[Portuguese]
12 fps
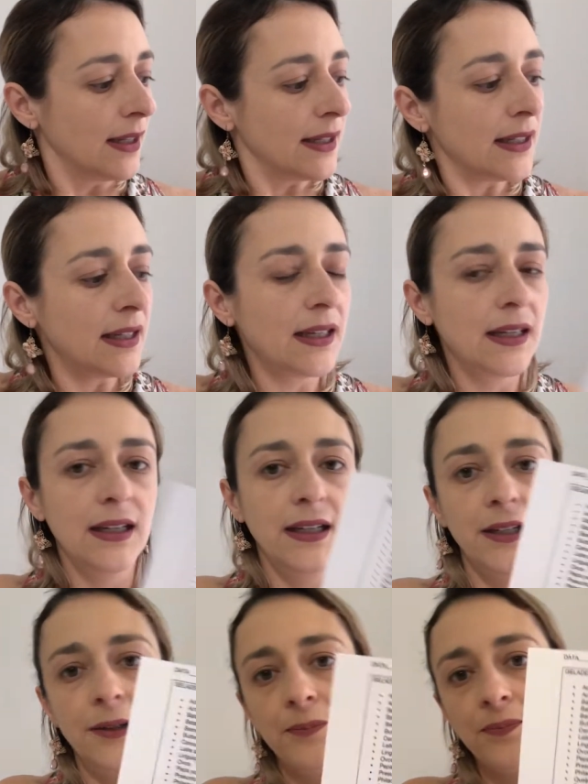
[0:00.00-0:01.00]

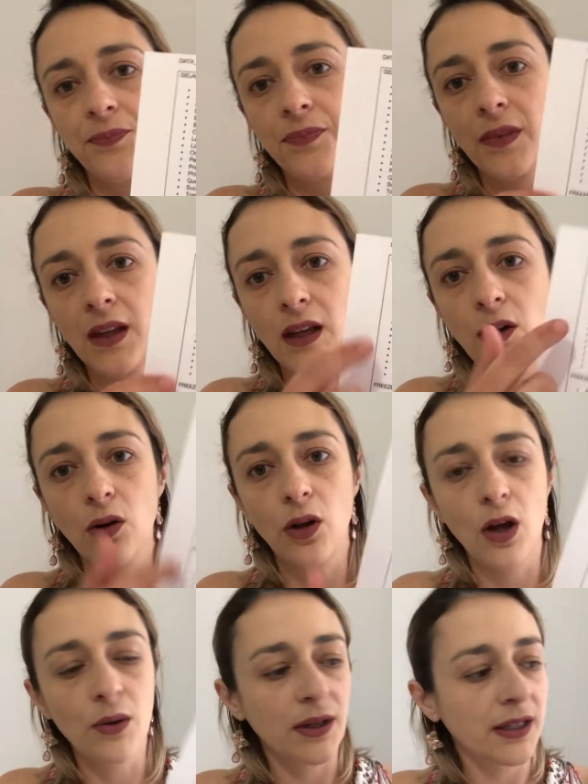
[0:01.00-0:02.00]
E eu
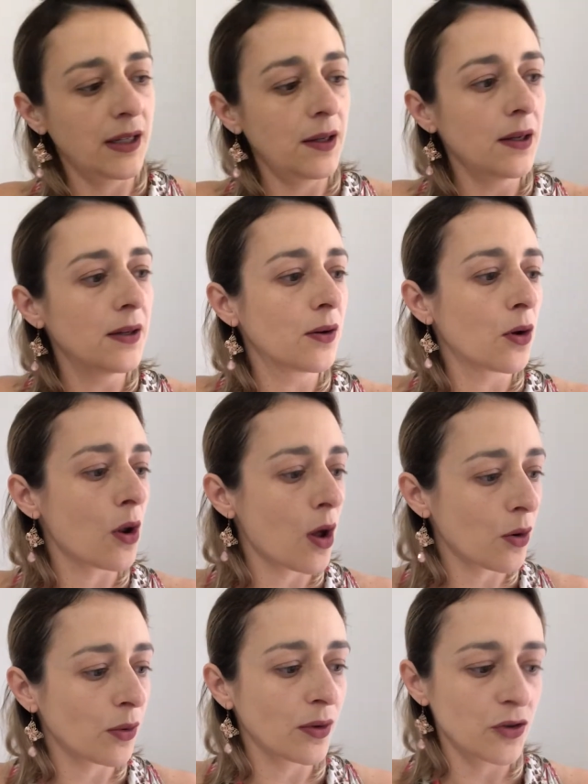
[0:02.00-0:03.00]
coloco aqui,
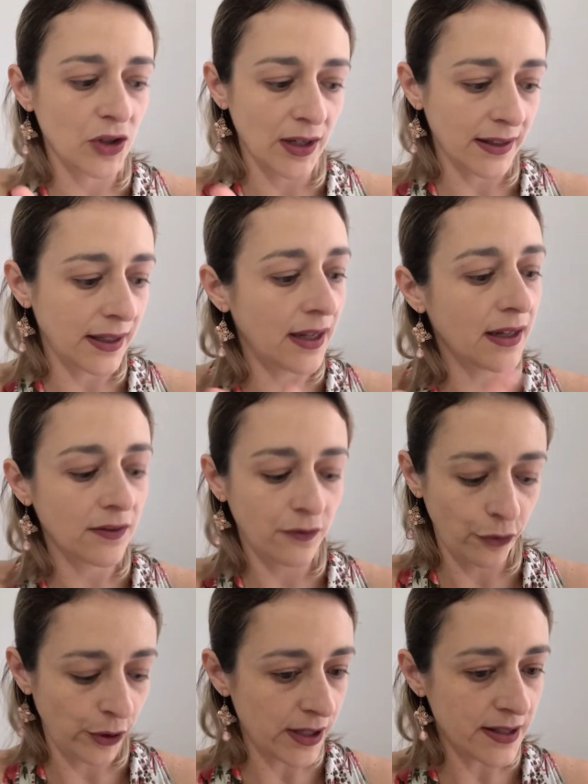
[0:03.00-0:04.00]
coloco geladeira,
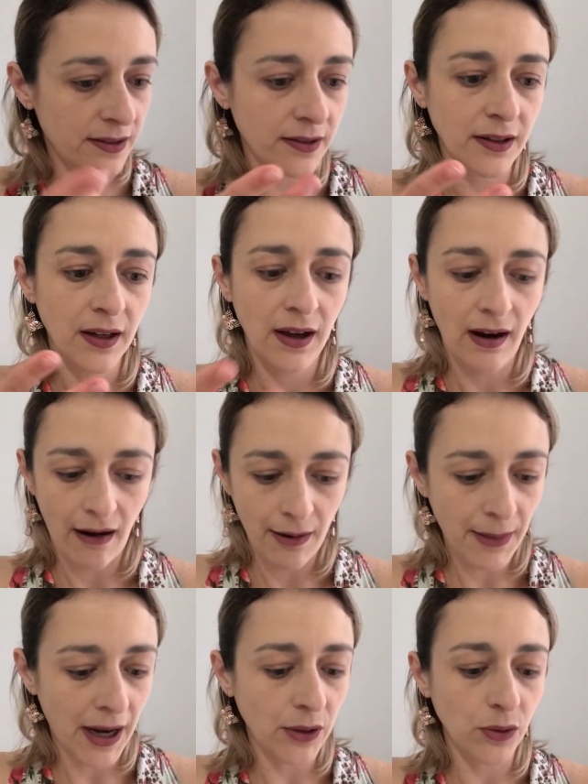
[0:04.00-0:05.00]
freezer,
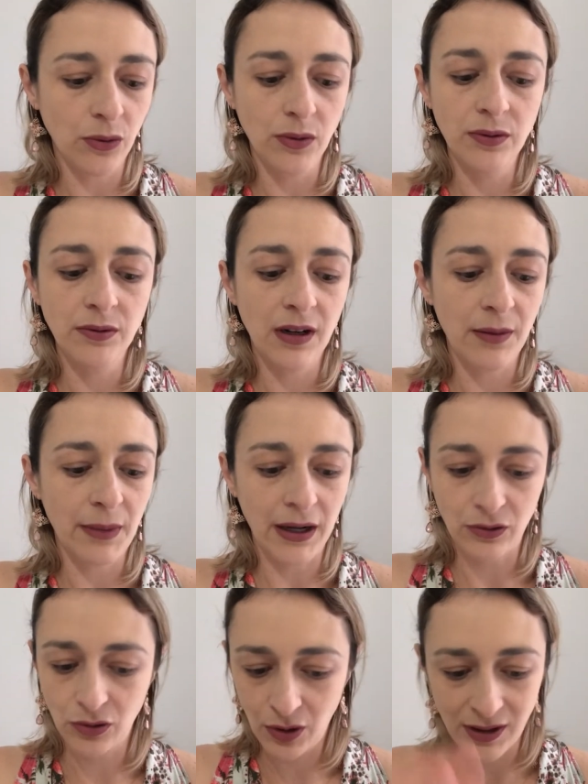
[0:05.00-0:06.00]
armário 1, armário
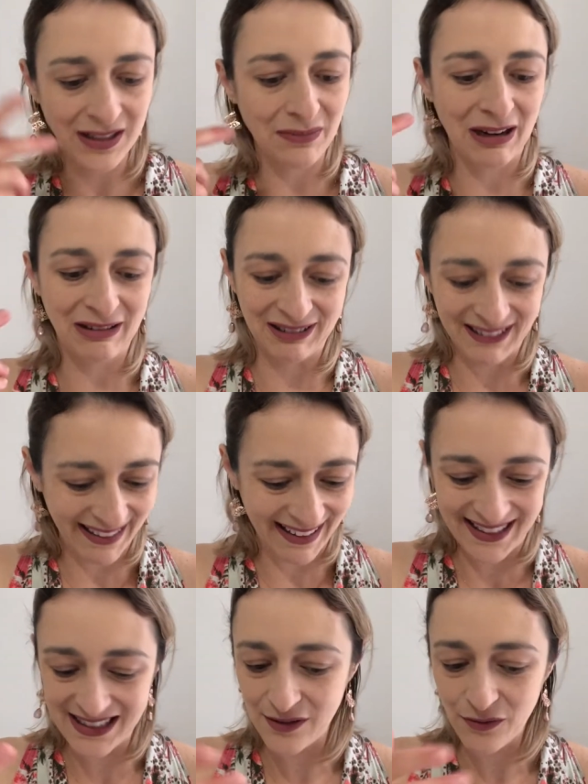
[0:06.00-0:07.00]
2, armário
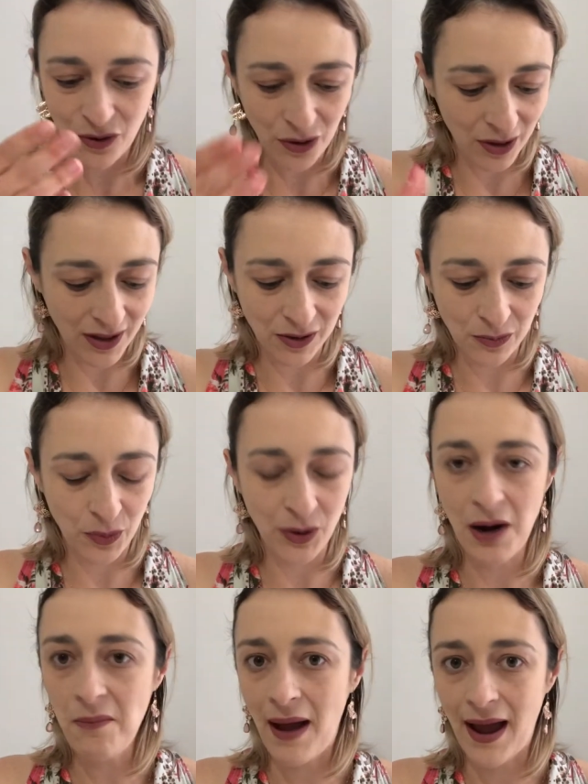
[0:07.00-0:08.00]
3 e vou colocando por
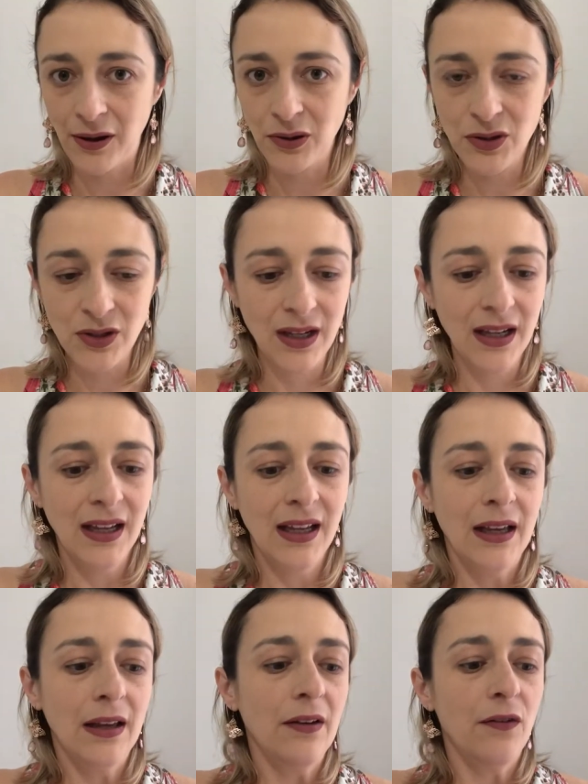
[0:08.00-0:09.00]
armários.
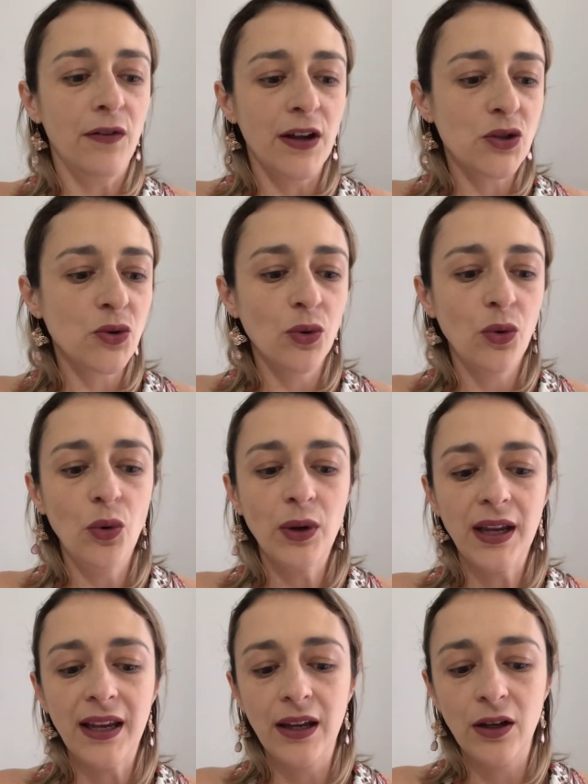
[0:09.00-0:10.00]
Vejo o que,
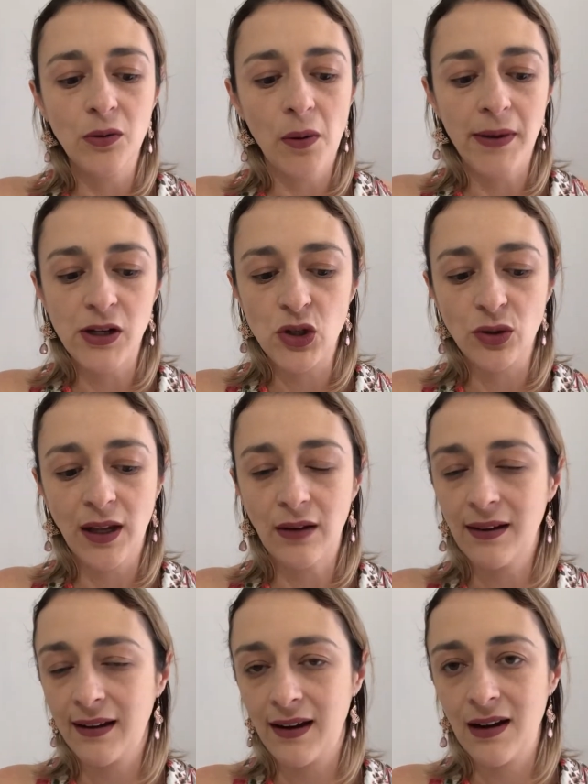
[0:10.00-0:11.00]
que normalmente eu tenho
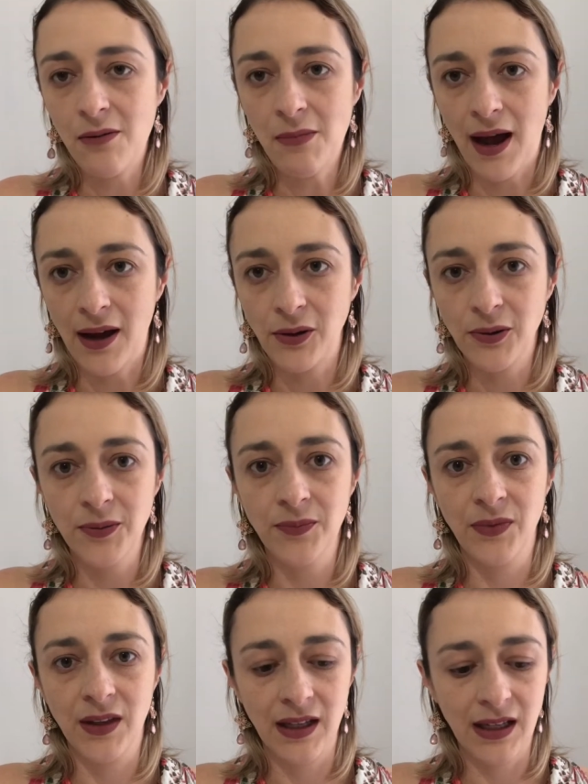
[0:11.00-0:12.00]
naquele armário
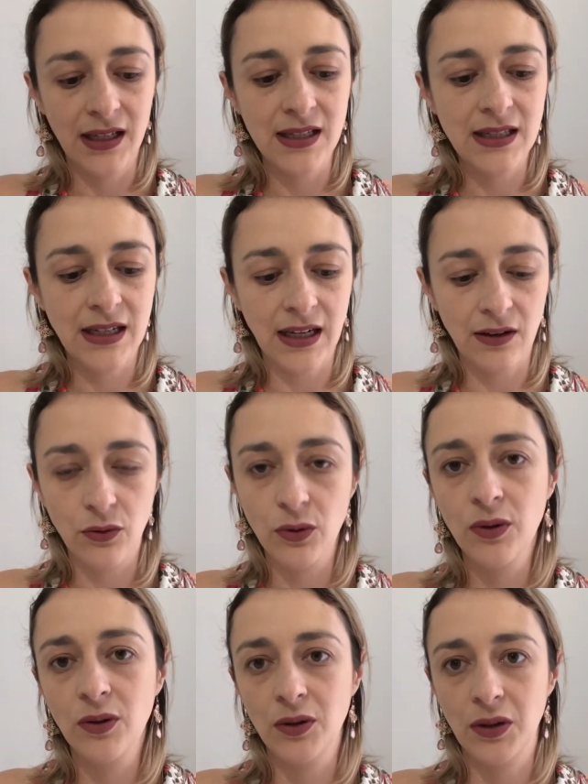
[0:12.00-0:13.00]
e escrevo
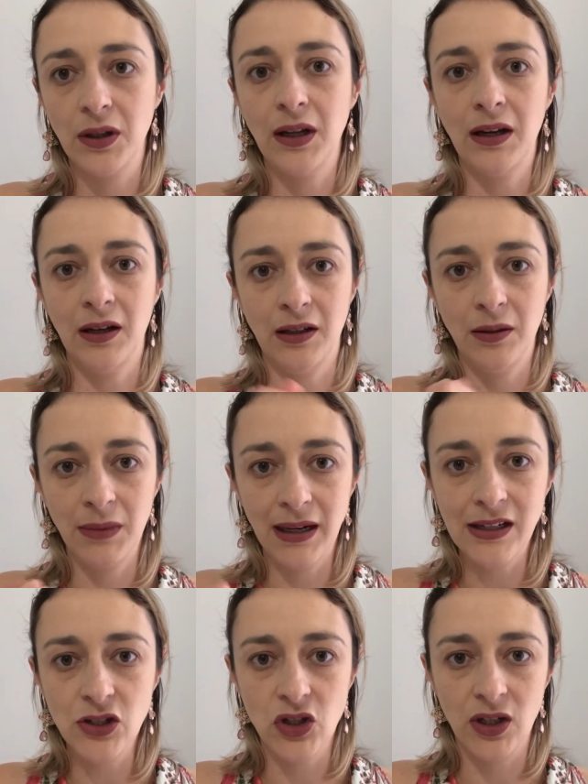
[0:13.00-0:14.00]
na, na minha
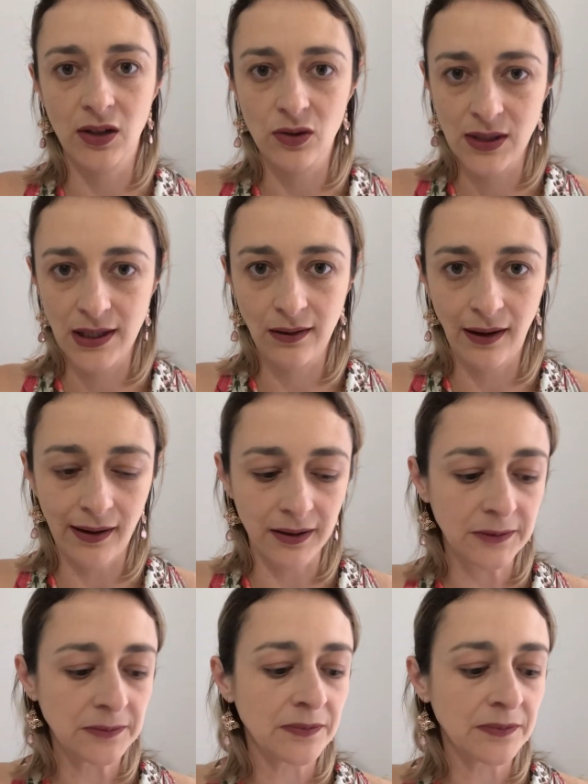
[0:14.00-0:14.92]
listinha no celular.